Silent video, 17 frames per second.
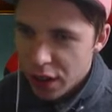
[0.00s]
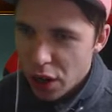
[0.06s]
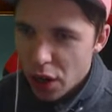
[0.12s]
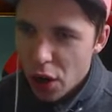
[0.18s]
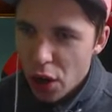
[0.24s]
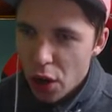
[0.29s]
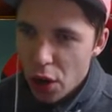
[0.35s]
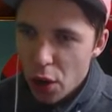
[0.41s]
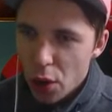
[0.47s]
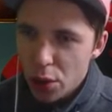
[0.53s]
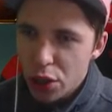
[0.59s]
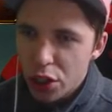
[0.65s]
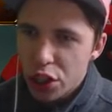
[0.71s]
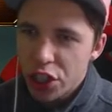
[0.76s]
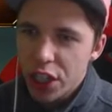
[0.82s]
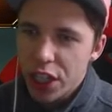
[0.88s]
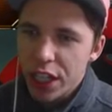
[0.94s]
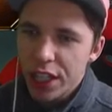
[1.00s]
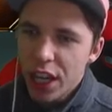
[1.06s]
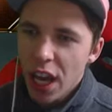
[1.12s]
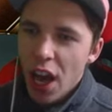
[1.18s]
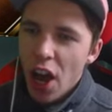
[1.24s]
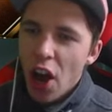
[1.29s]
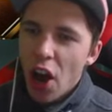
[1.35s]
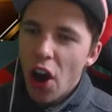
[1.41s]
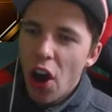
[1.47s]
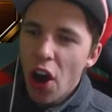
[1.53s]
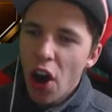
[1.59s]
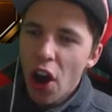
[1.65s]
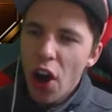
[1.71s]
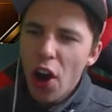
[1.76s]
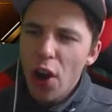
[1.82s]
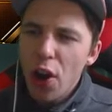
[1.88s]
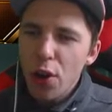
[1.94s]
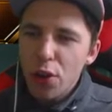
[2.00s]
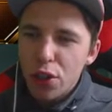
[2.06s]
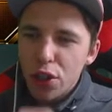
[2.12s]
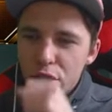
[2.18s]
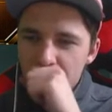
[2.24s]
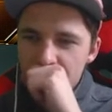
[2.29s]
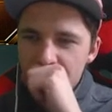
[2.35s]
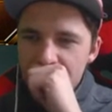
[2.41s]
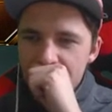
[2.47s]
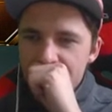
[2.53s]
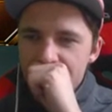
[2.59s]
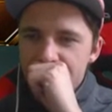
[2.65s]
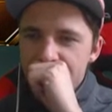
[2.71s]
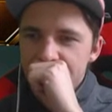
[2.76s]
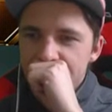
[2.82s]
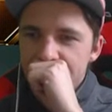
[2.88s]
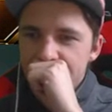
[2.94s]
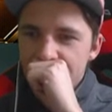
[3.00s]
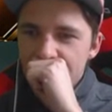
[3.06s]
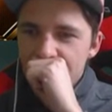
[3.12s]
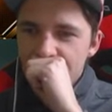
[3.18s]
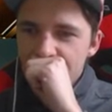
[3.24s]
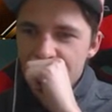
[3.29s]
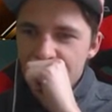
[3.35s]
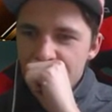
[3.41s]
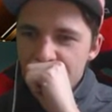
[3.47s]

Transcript: Oh, shit. Oh, shit, Digga.